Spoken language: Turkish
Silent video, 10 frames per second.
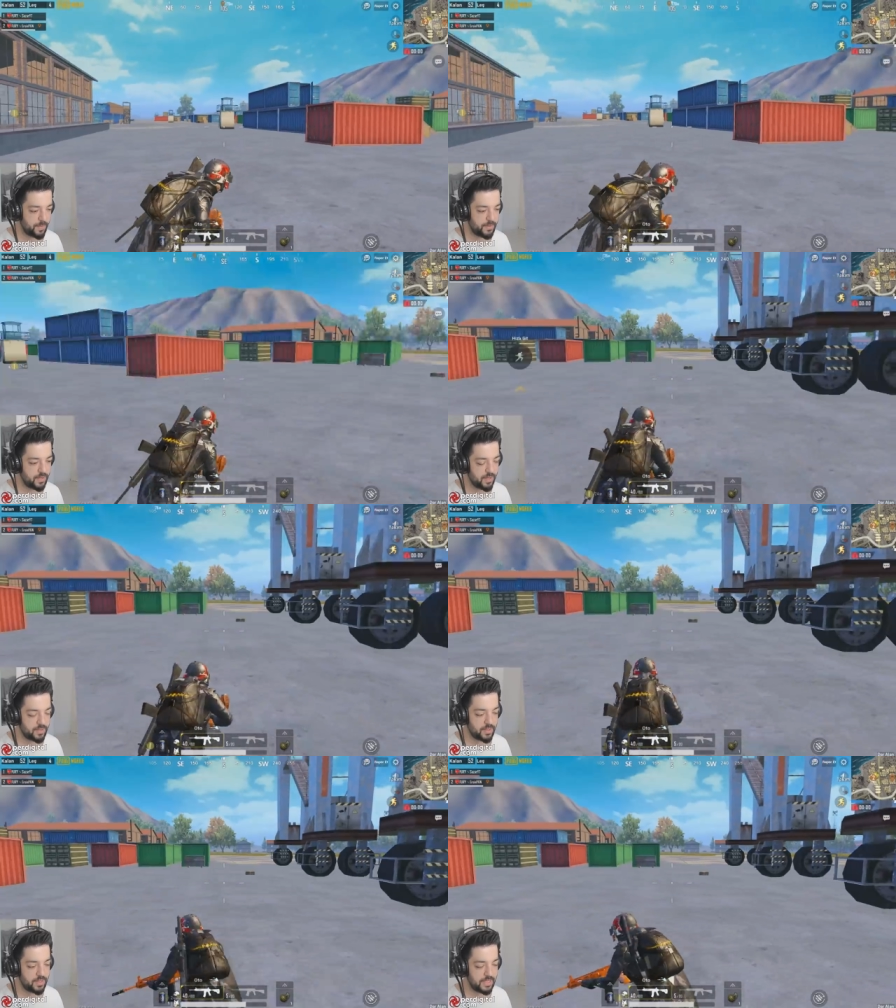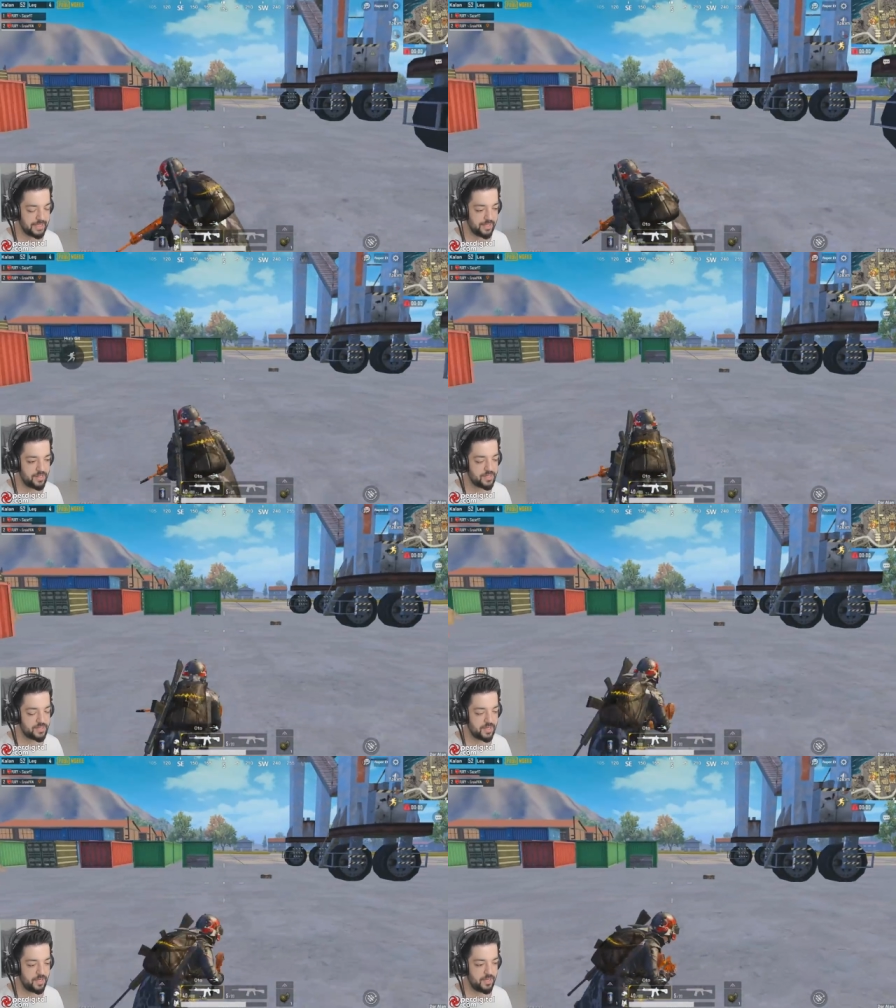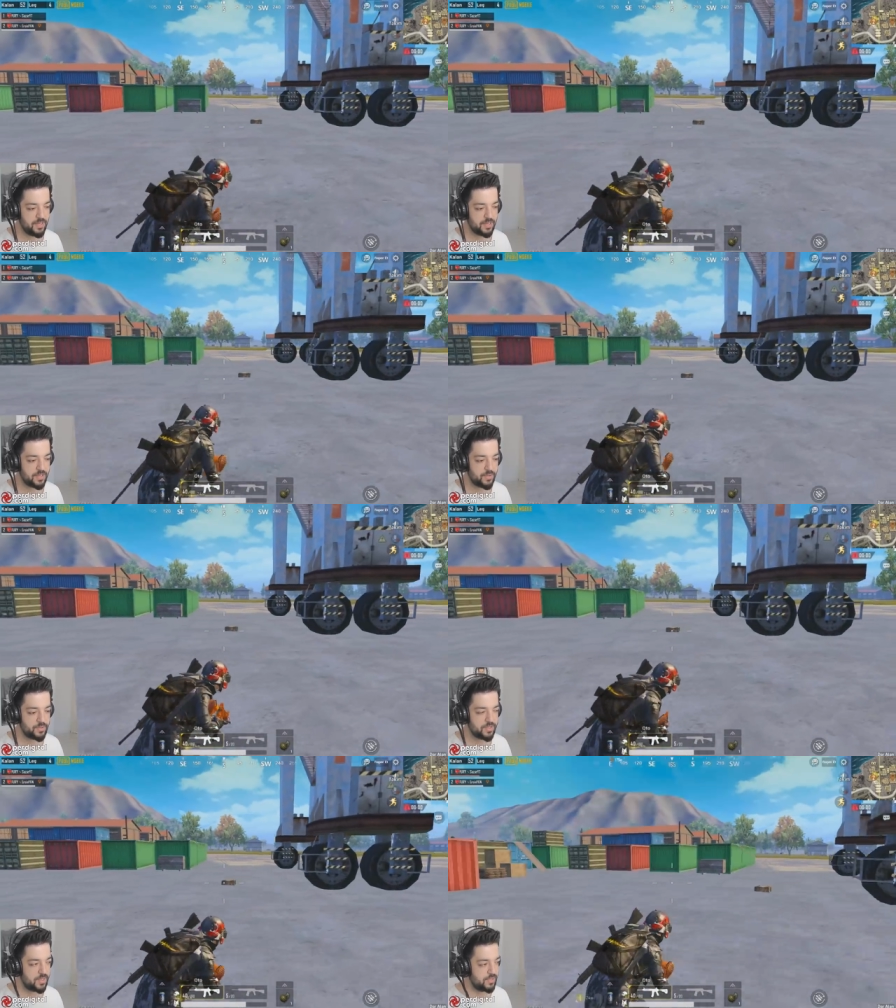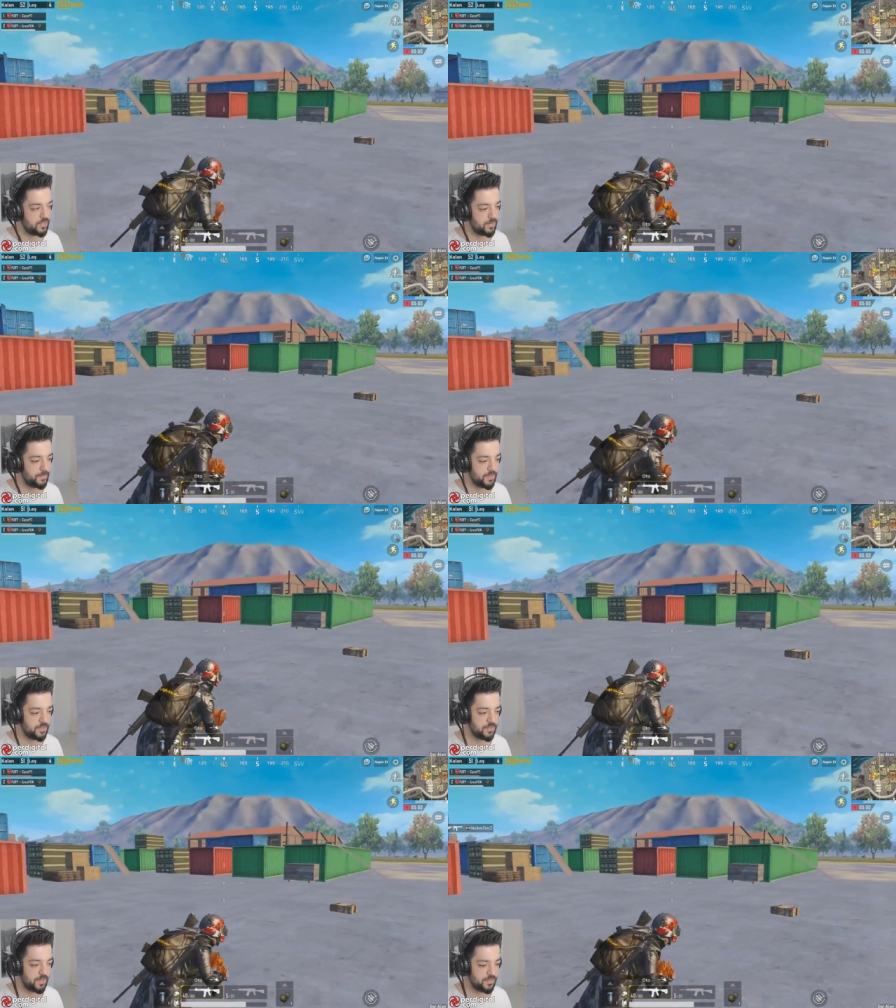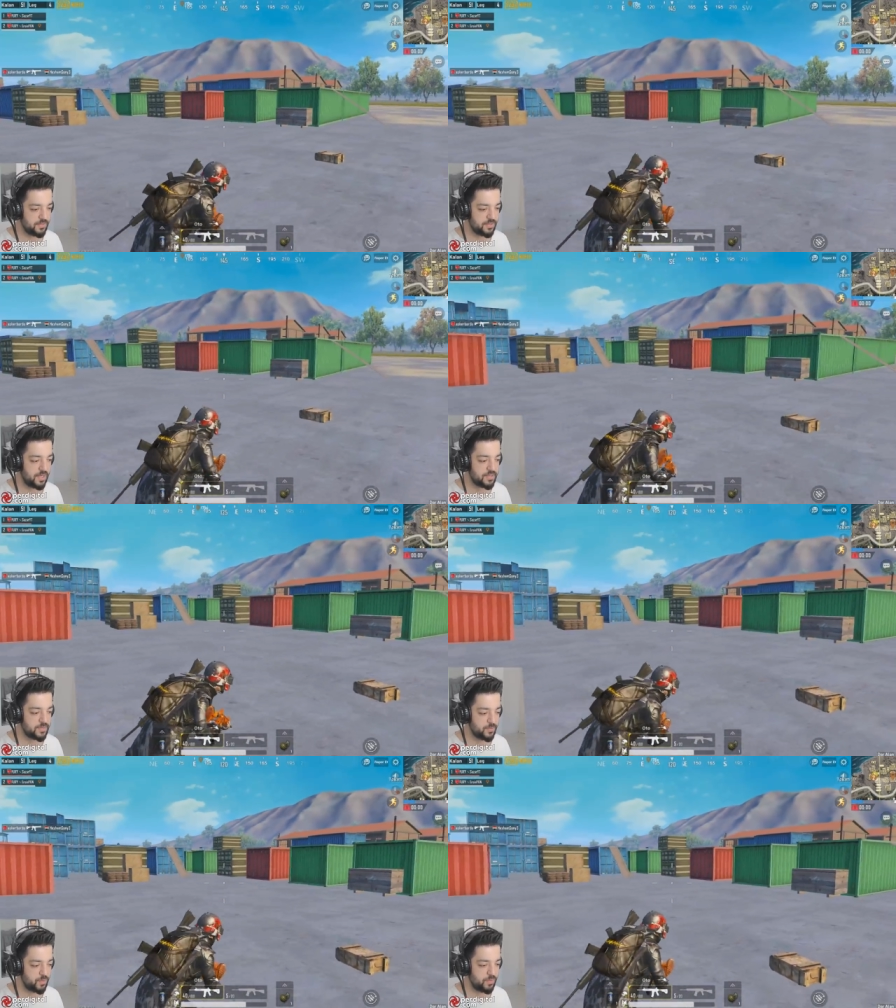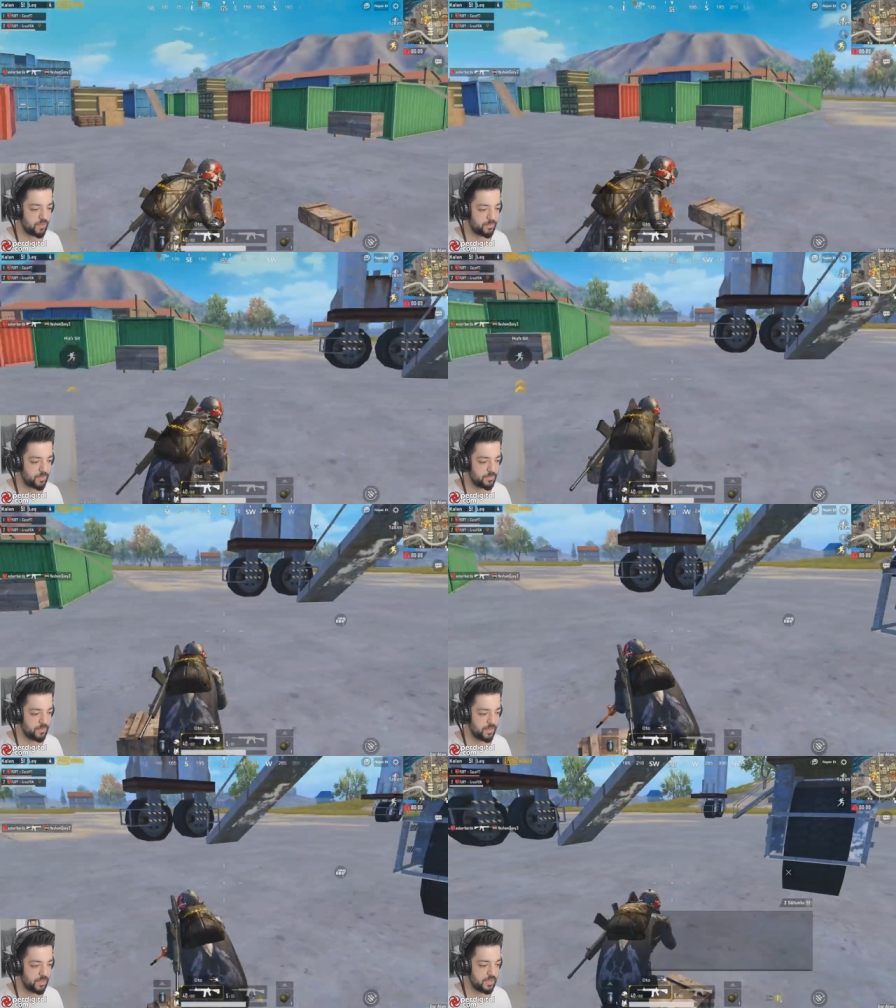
Ama alan genişse e, Groza'dan yana pek yani şansımı kullanmam.